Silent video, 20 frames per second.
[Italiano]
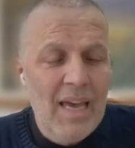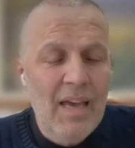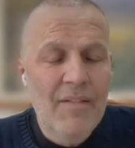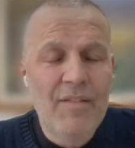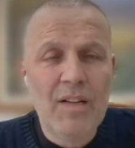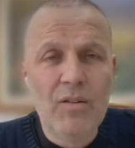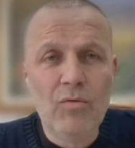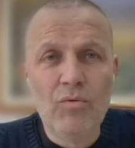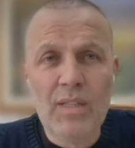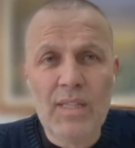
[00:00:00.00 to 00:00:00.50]

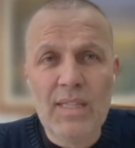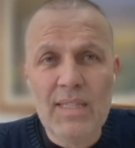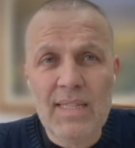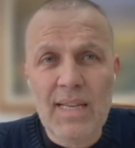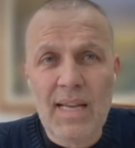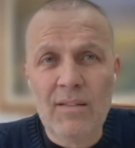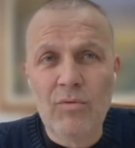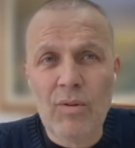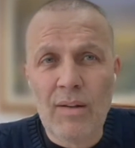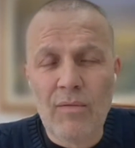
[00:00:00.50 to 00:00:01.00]
e vanno
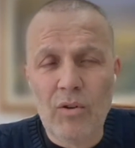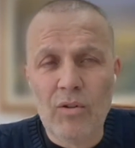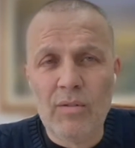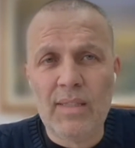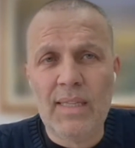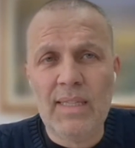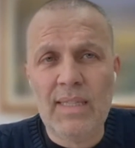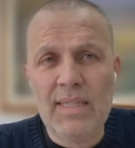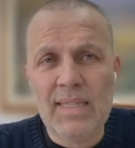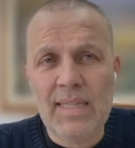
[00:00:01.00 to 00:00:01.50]
utilizzati una
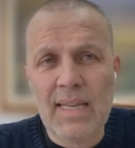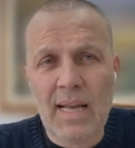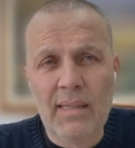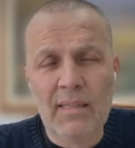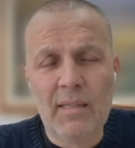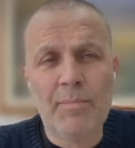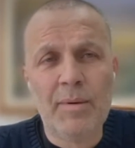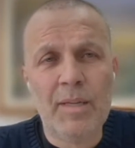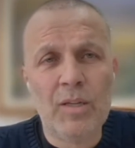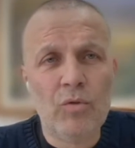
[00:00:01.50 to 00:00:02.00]
volta
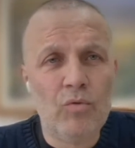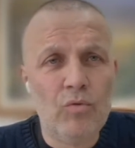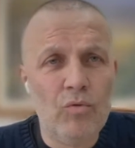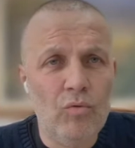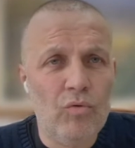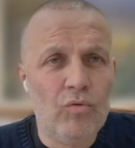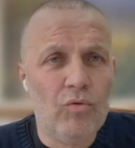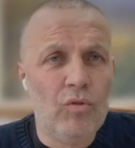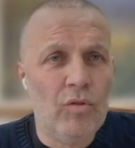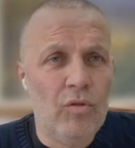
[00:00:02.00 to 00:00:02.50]
iniziati per
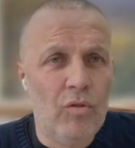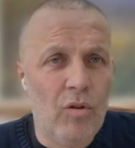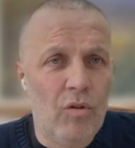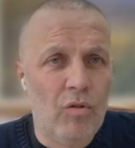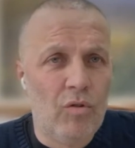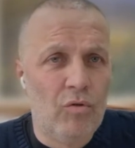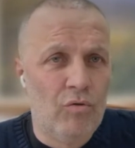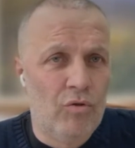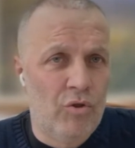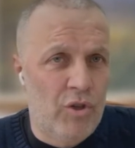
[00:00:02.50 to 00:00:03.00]
tutto il
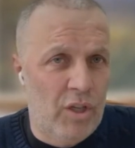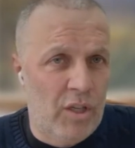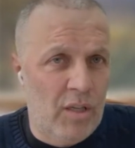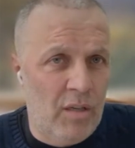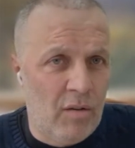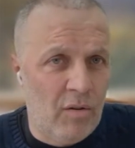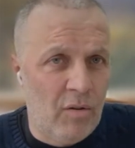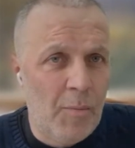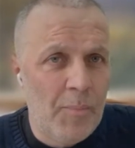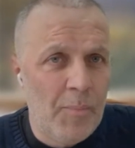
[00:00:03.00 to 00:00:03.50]
loro
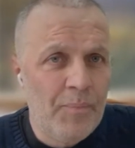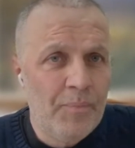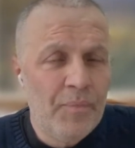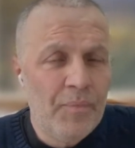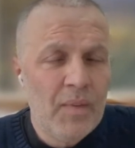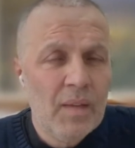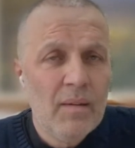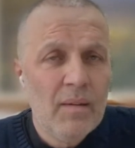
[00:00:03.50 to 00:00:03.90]
ciclo.